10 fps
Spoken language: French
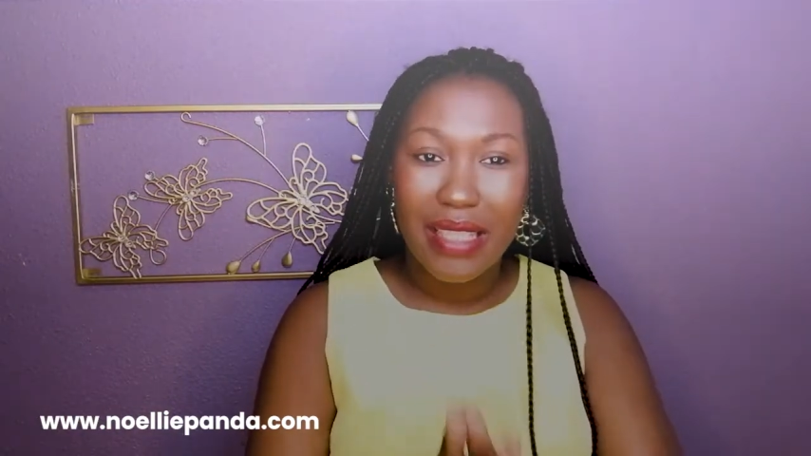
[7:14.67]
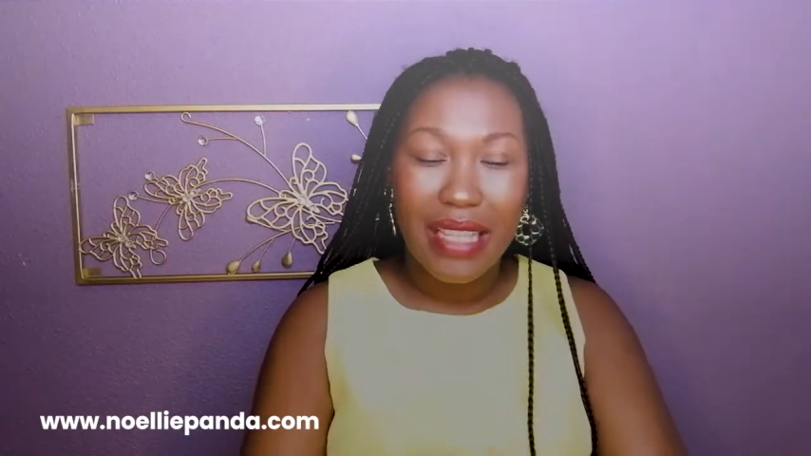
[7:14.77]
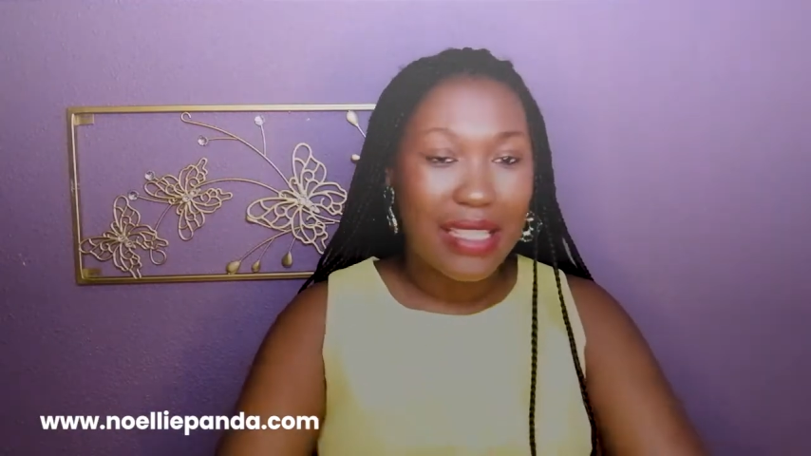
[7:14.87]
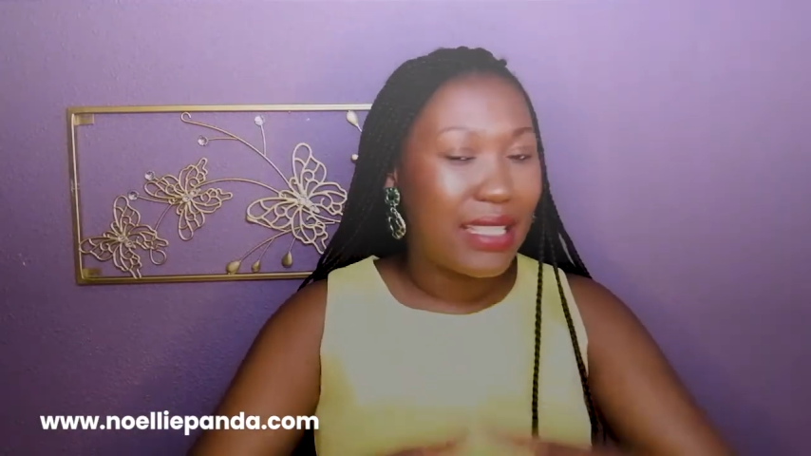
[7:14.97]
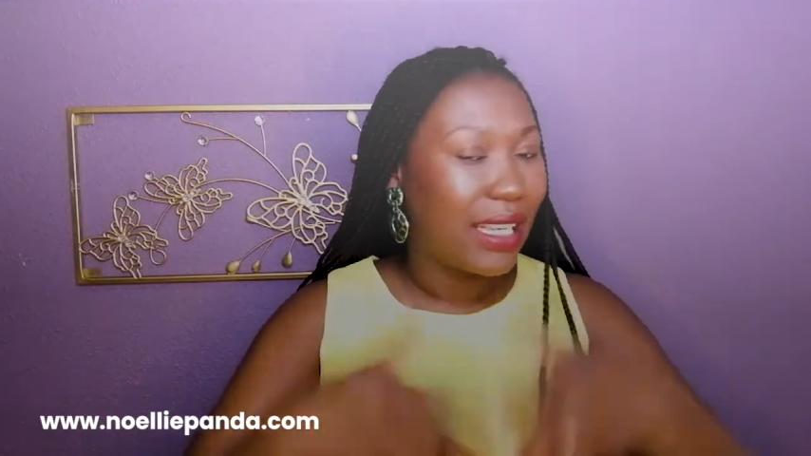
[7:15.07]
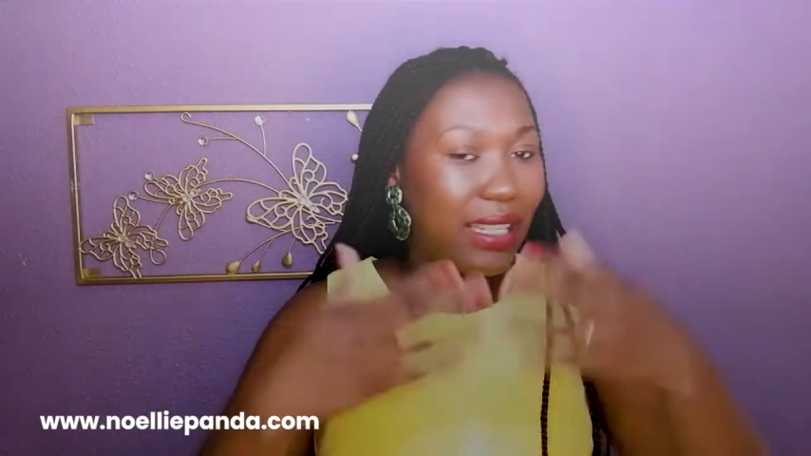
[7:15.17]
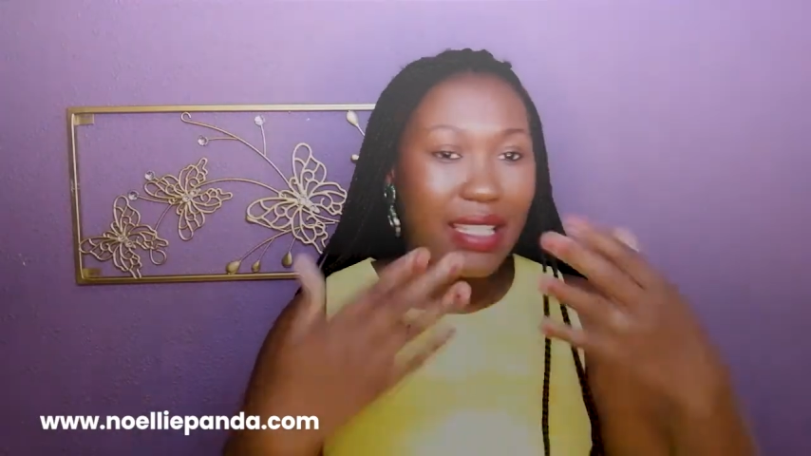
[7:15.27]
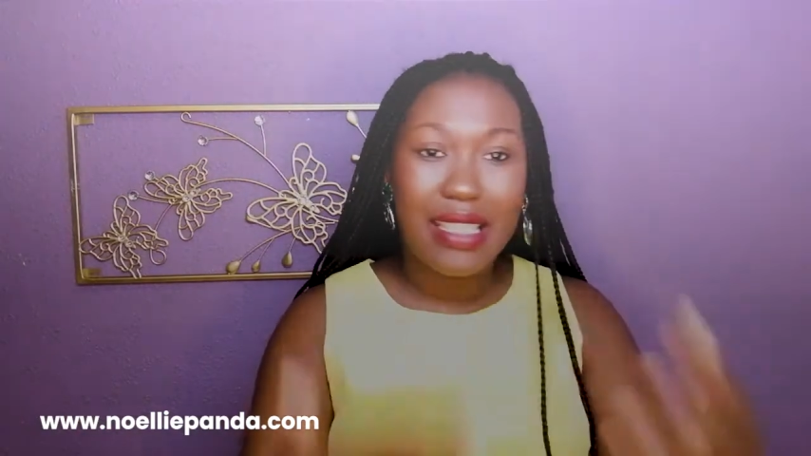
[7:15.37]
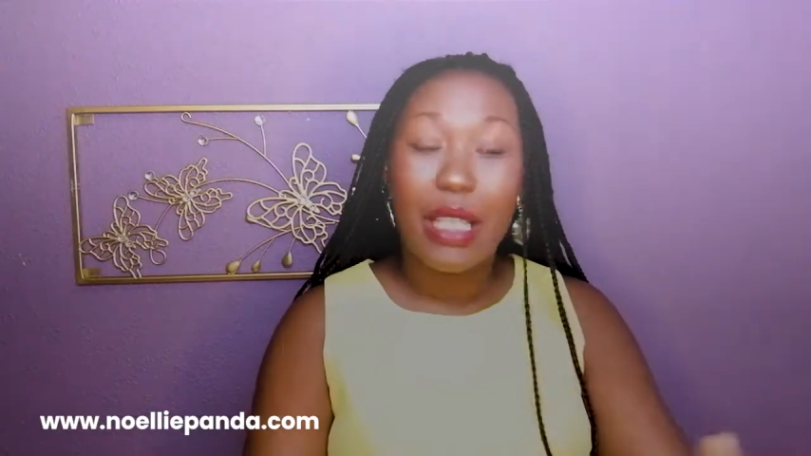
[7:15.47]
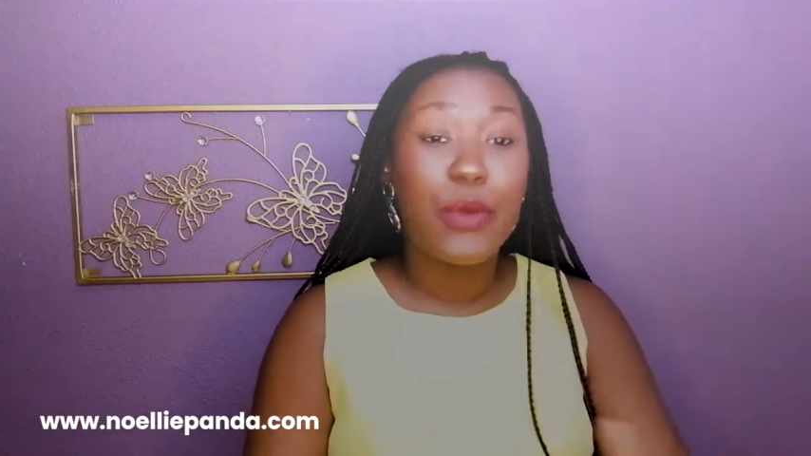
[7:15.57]
c'est-à-dire
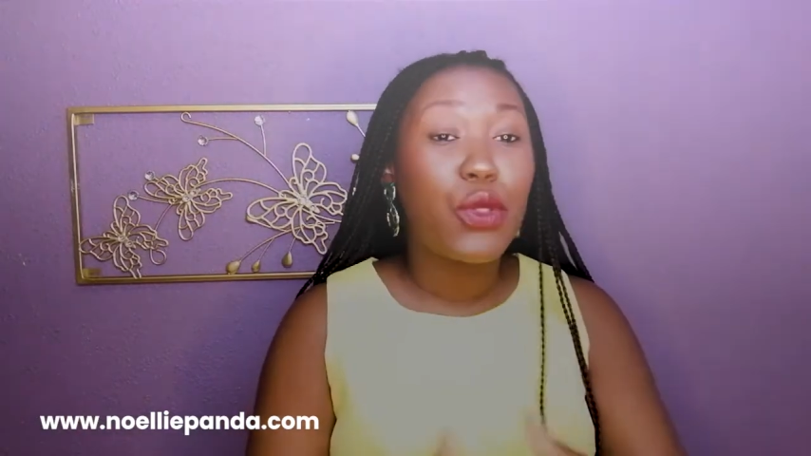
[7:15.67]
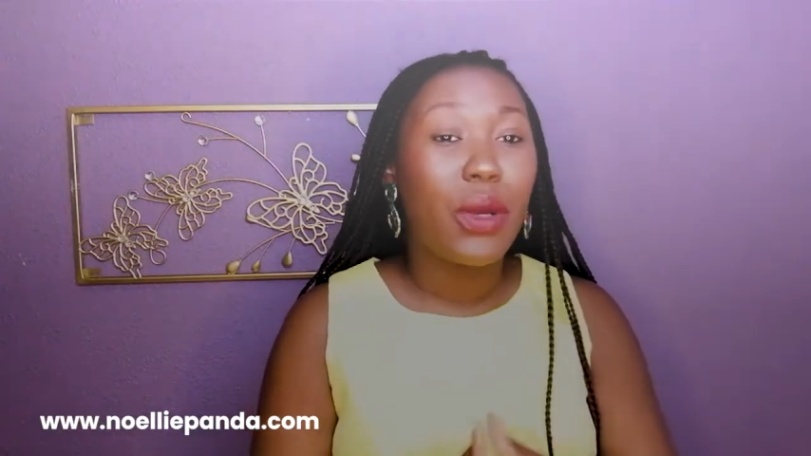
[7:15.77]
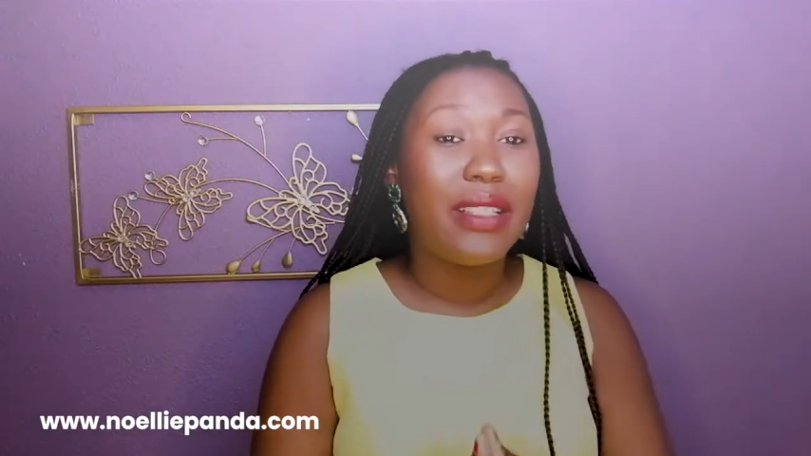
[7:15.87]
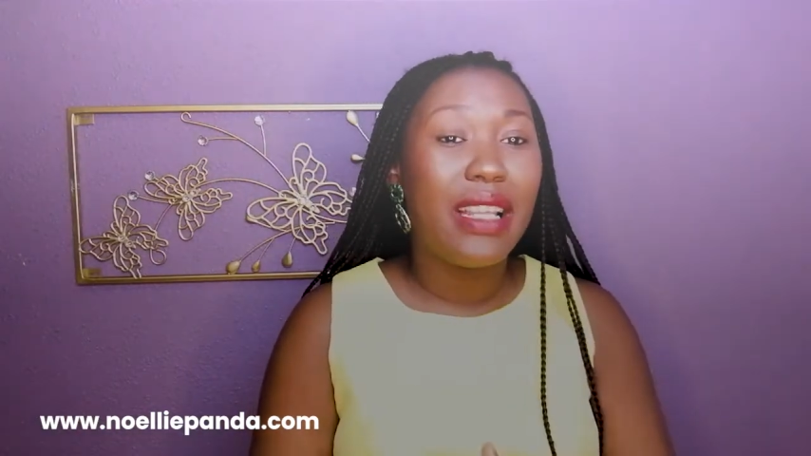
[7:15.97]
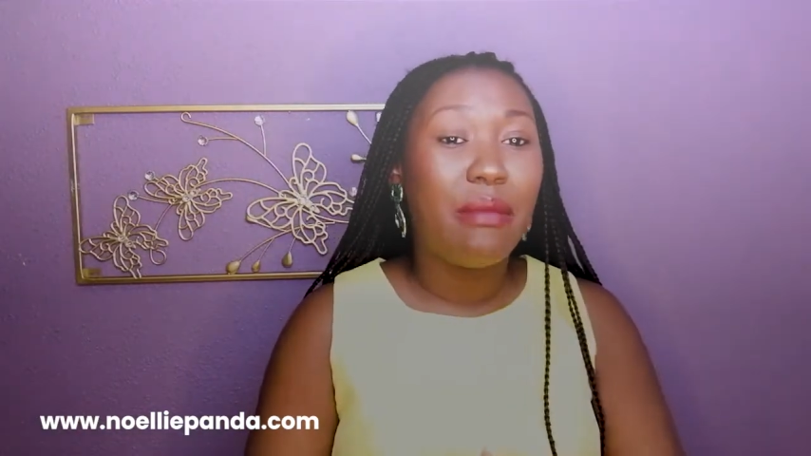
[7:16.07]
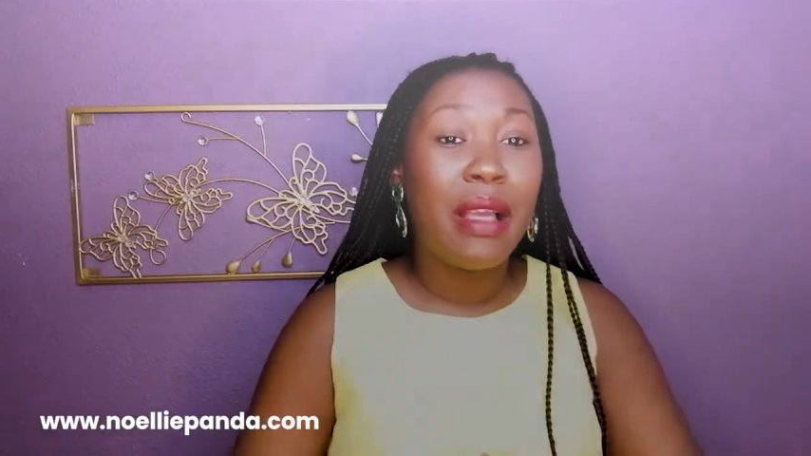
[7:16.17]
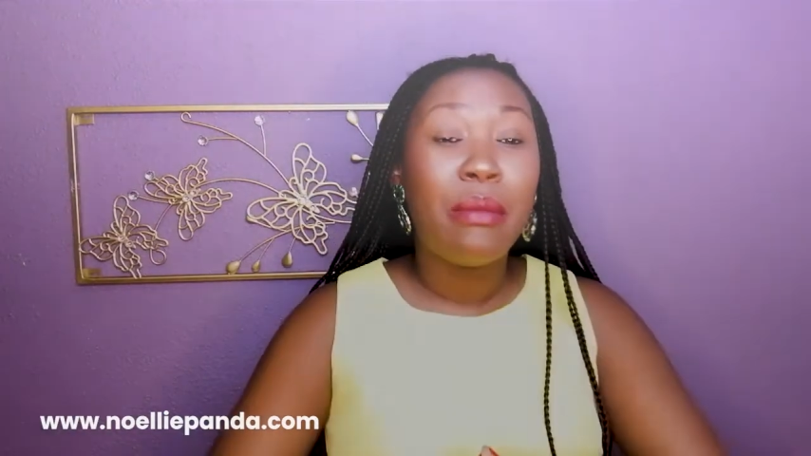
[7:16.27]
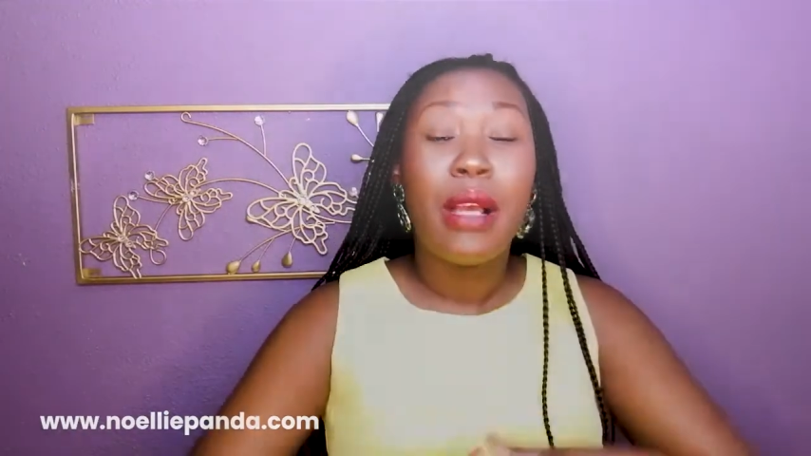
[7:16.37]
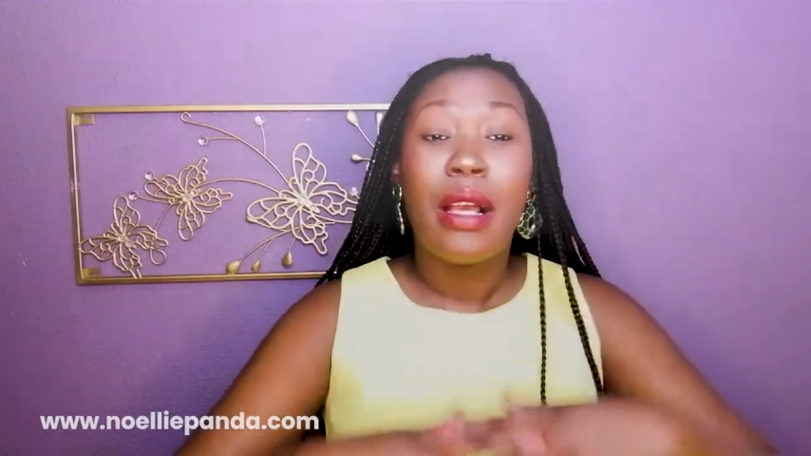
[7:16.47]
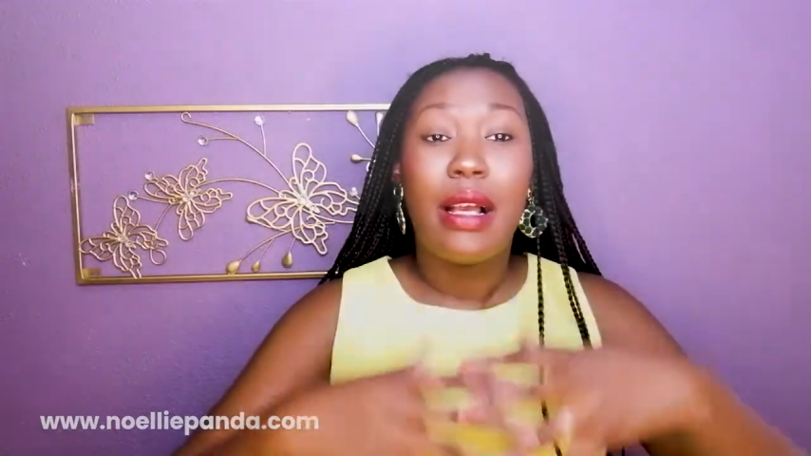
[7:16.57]
l'inscription en
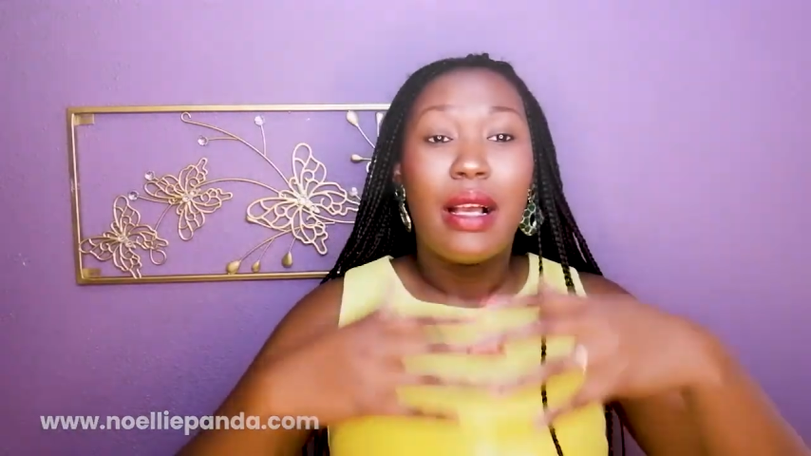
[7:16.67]
elle-même,